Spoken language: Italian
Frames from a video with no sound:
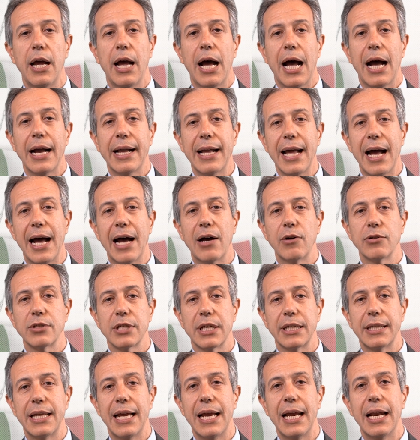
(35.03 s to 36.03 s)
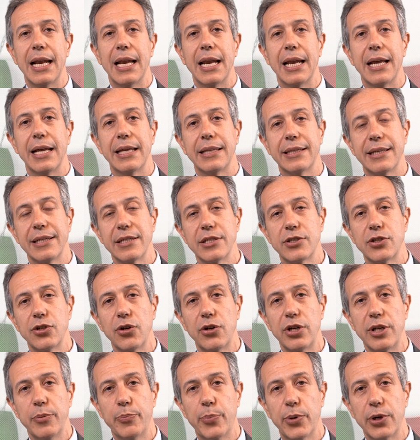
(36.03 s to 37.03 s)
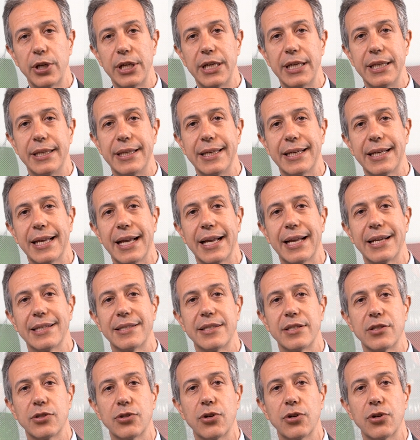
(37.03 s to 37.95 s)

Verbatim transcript: a causa delle tensioni politiche che si